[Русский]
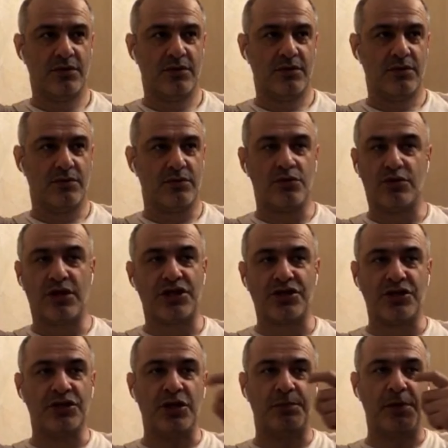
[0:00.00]
Даже
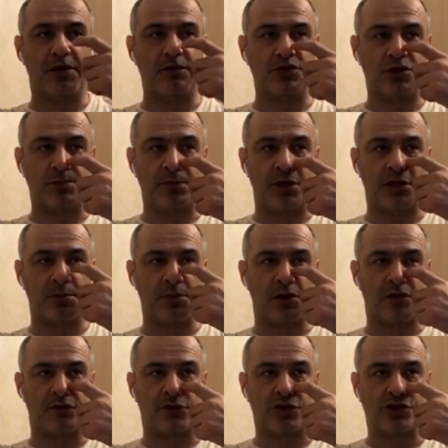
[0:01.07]
не первый чемпионат мира а
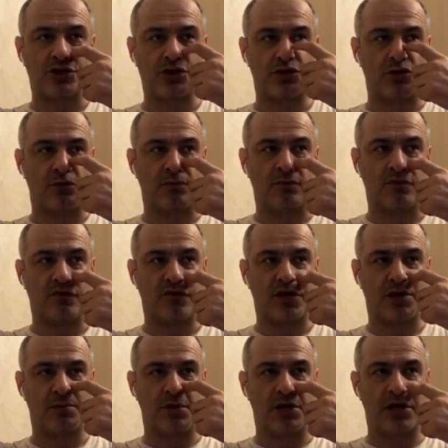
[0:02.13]
в 2006 в
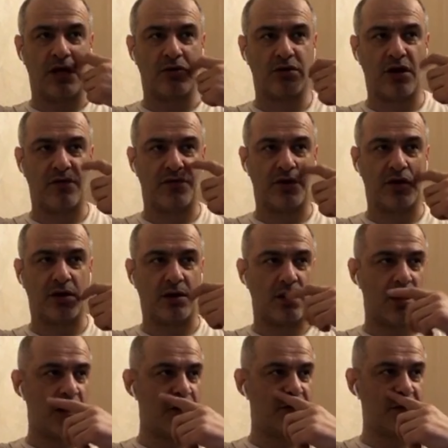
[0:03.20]
Германии, а вот Африка.
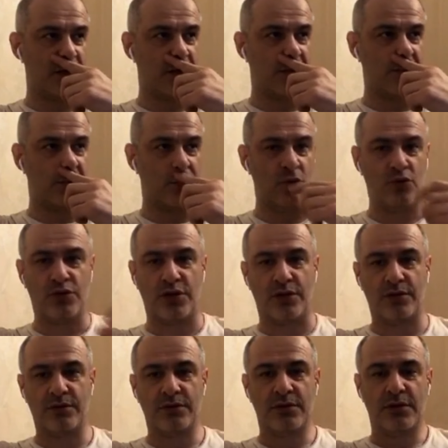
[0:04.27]
Африка – люди.
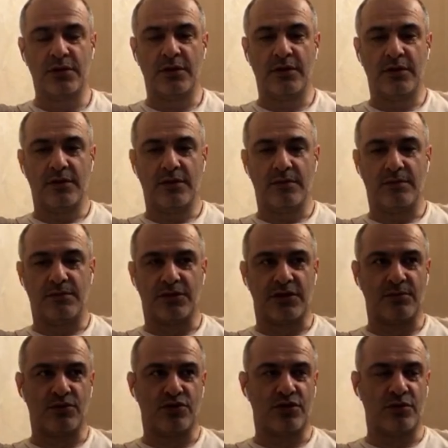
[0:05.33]

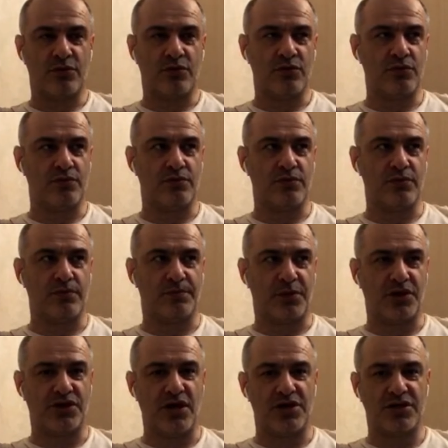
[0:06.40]
Потому что, ну,
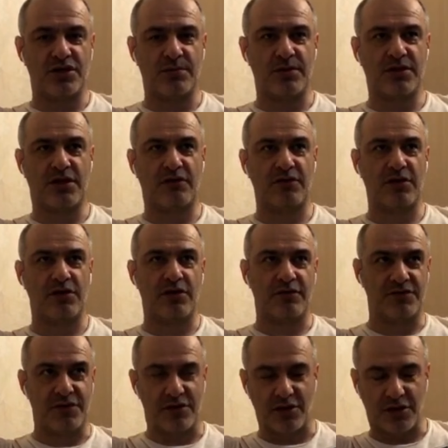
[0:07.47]
приезжаешь из Москвы, где
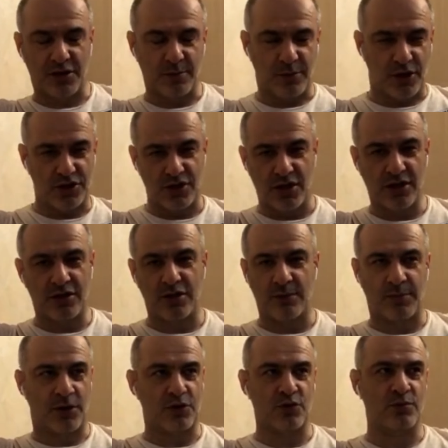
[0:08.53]
все такие прошаренные,
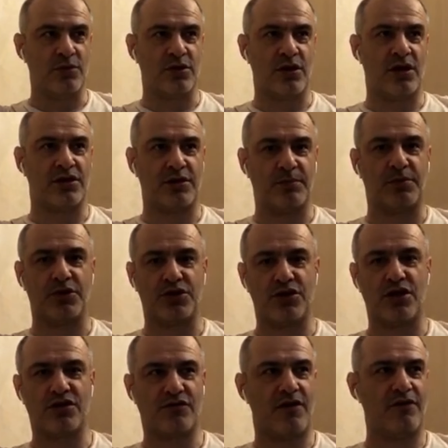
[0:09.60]
продуманные, а ты
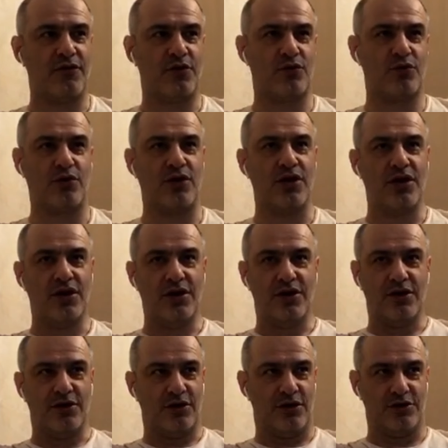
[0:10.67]
приезжаешь в Африку, и
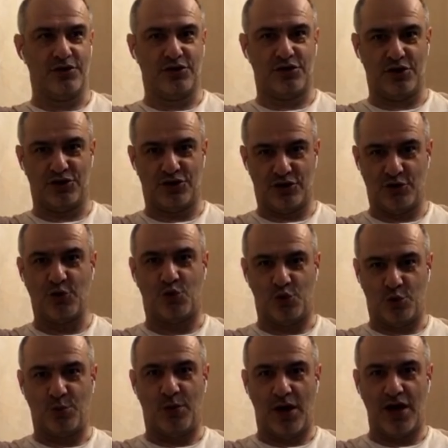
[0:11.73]
если тебе человек
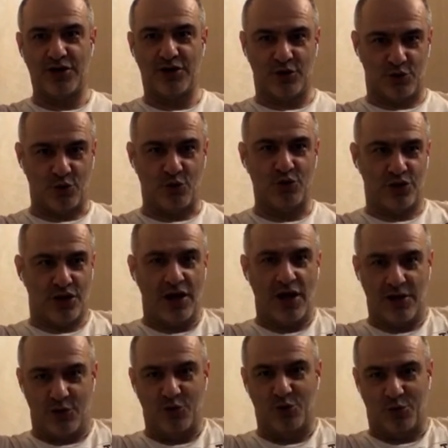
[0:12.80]
улыбается, то он
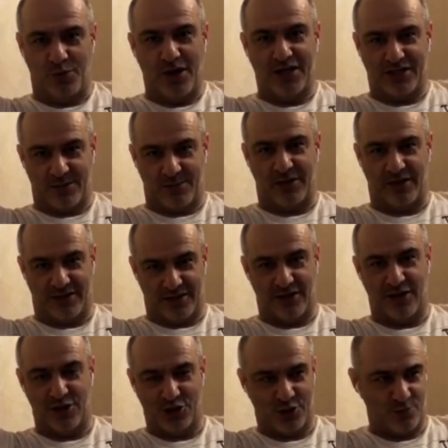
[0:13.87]
реально улыбается по-настоящему.